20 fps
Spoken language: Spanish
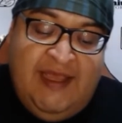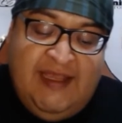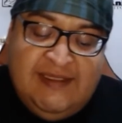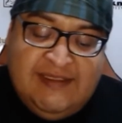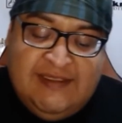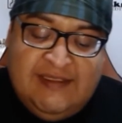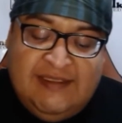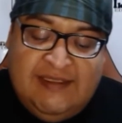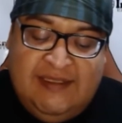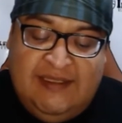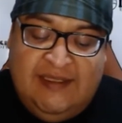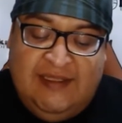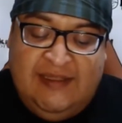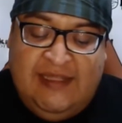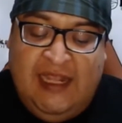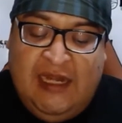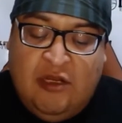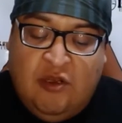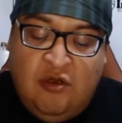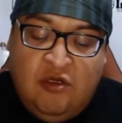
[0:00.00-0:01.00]
es
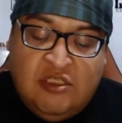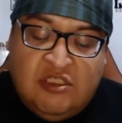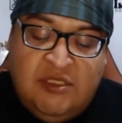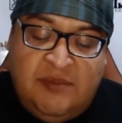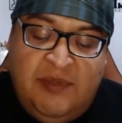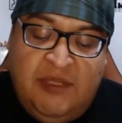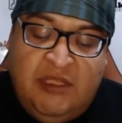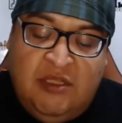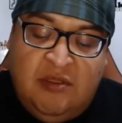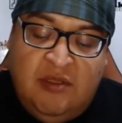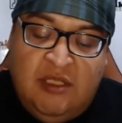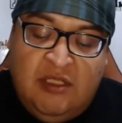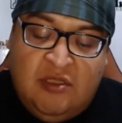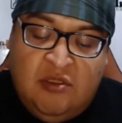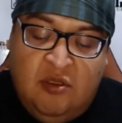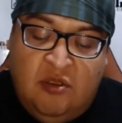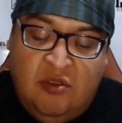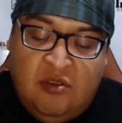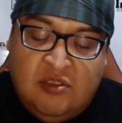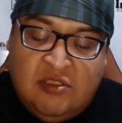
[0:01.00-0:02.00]
del conocimiento de
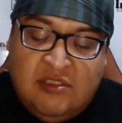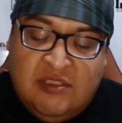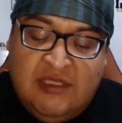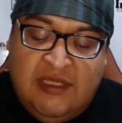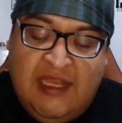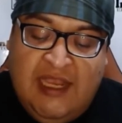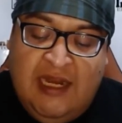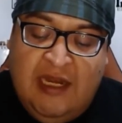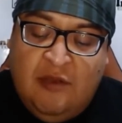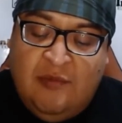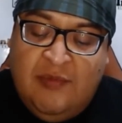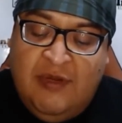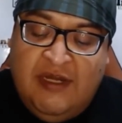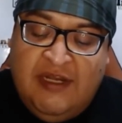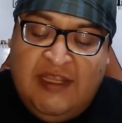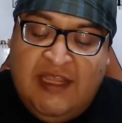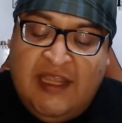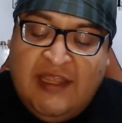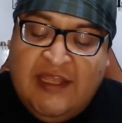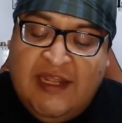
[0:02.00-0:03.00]
todos que la
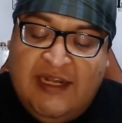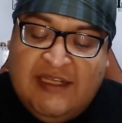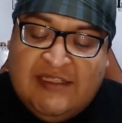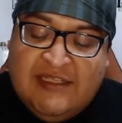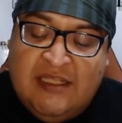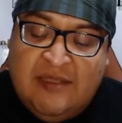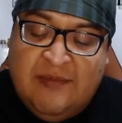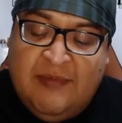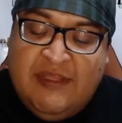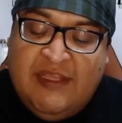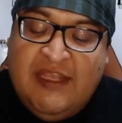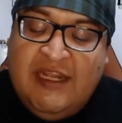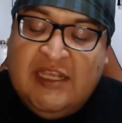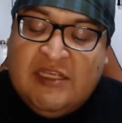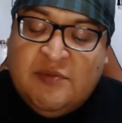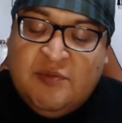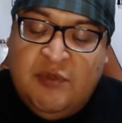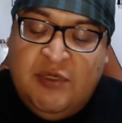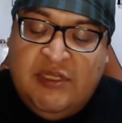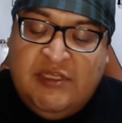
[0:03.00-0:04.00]
humanidad crece de manera
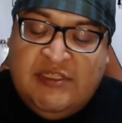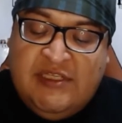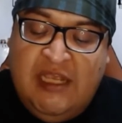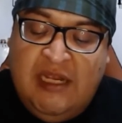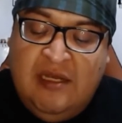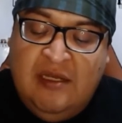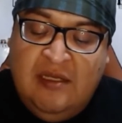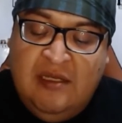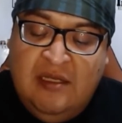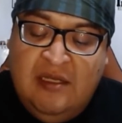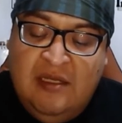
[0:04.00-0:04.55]
exponencial.